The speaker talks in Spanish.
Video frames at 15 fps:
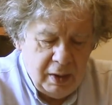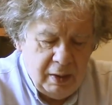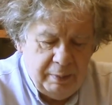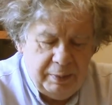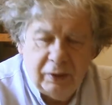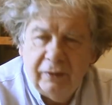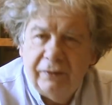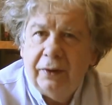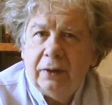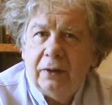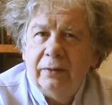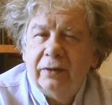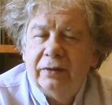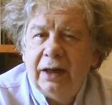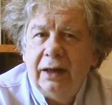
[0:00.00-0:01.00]
Pero fue
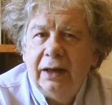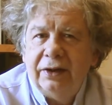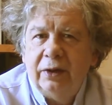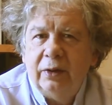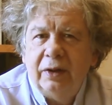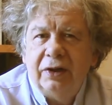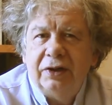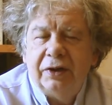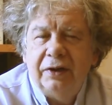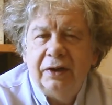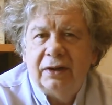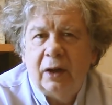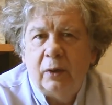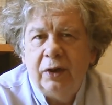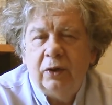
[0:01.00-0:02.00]
como estar leyendo una
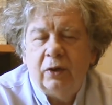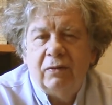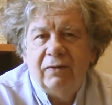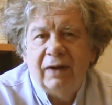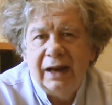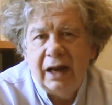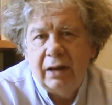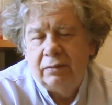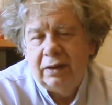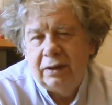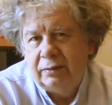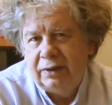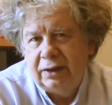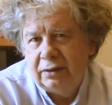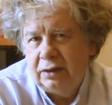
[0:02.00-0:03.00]
entrevista a Luis Corbalán, más
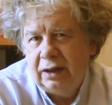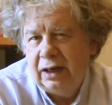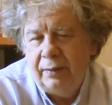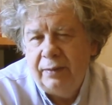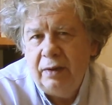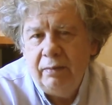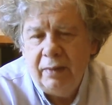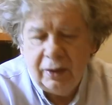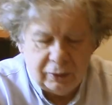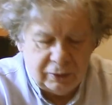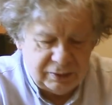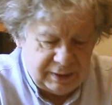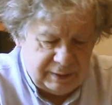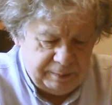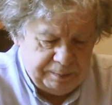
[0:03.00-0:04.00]
o menos, es la misma
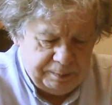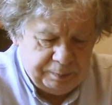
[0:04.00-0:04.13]
cosa.